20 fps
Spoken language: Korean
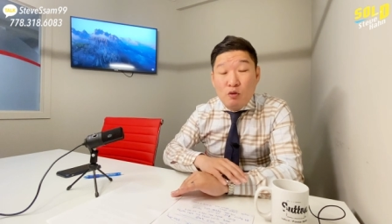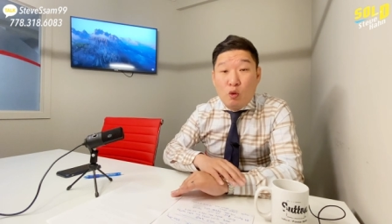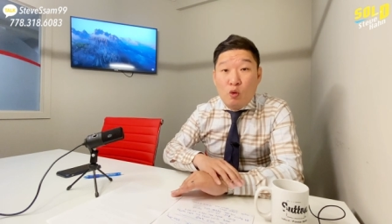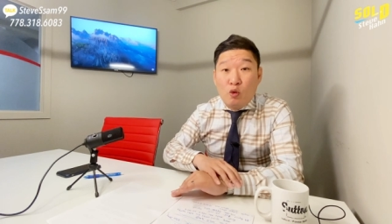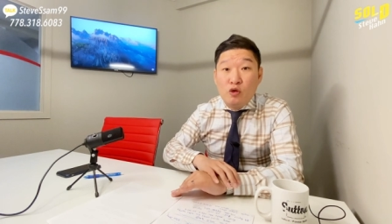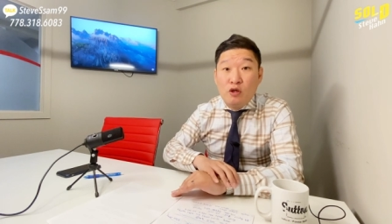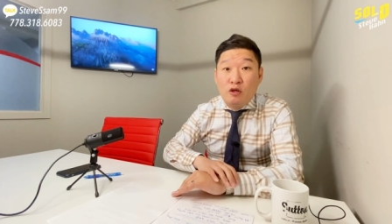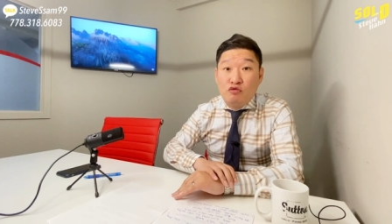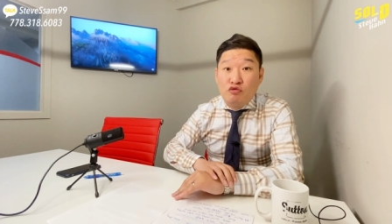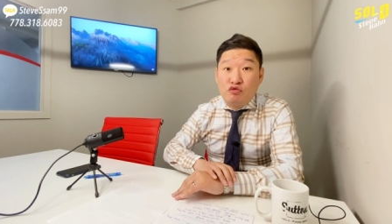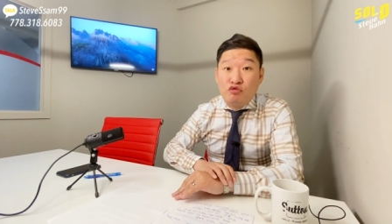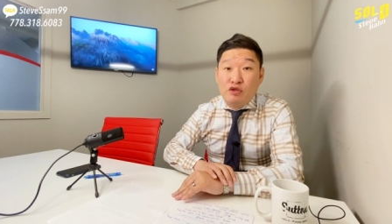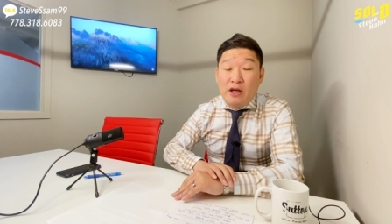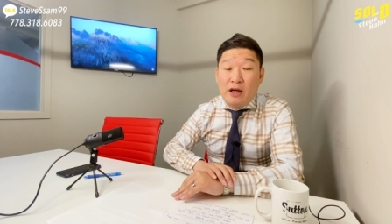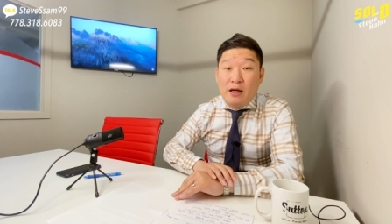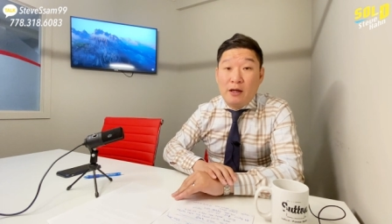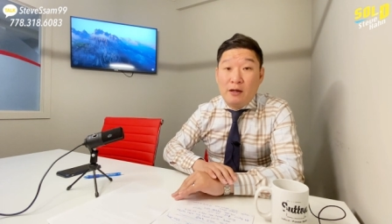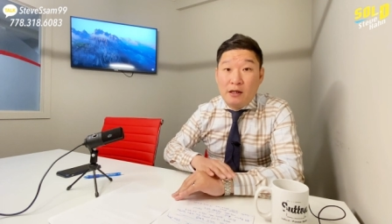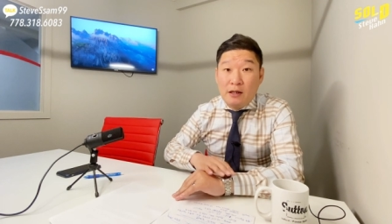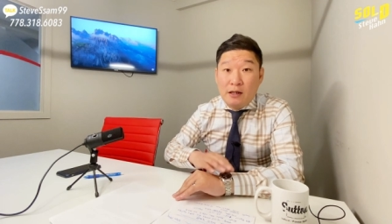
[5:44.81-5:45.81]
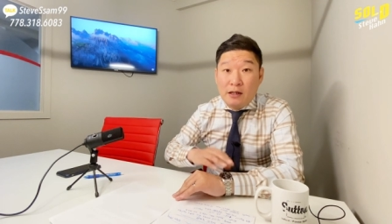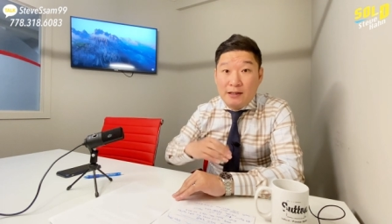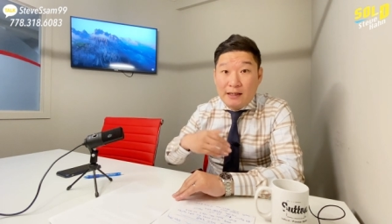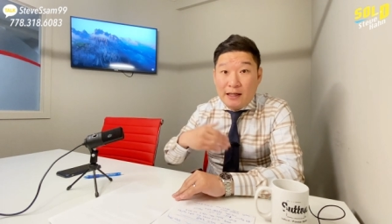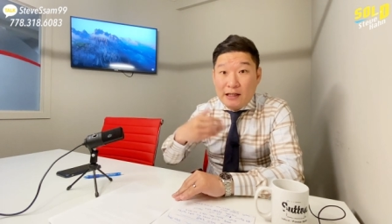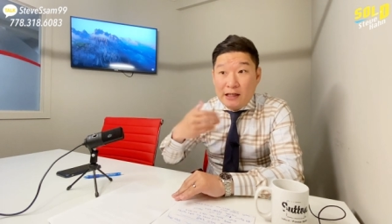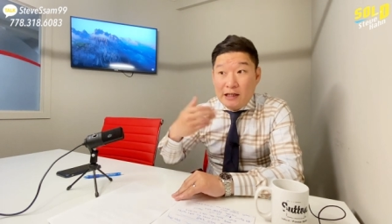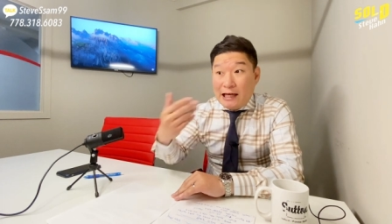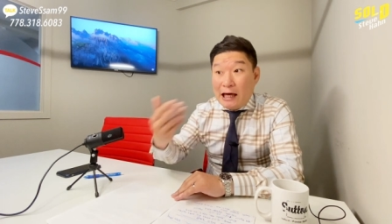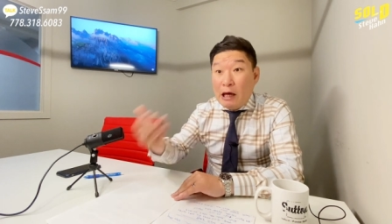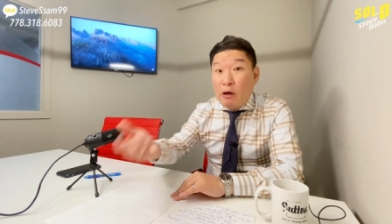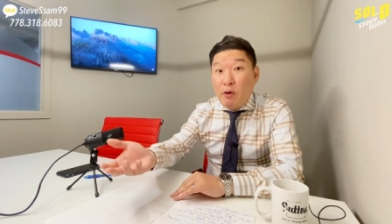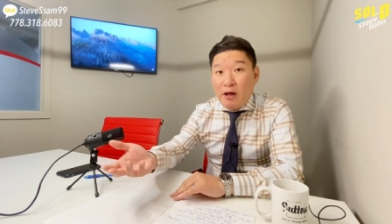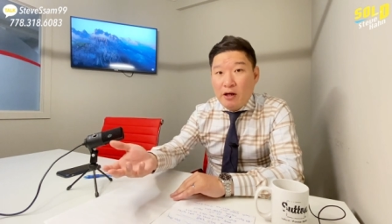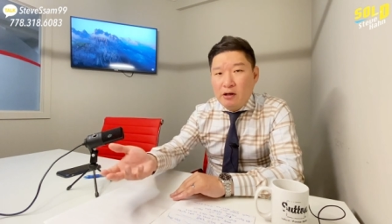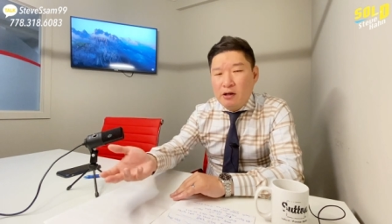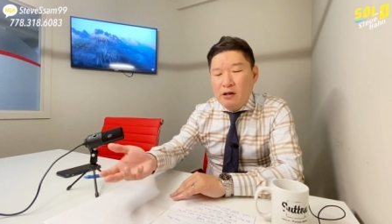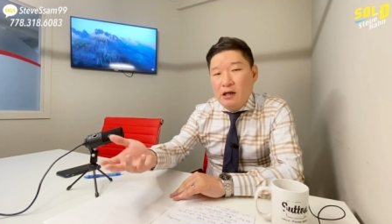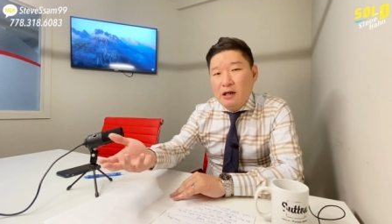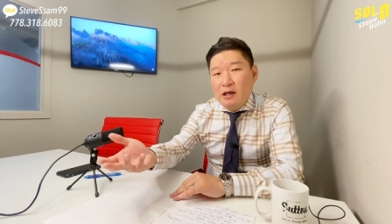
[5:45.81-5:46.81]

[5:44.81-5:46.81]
5년 후에 이 자기 계획을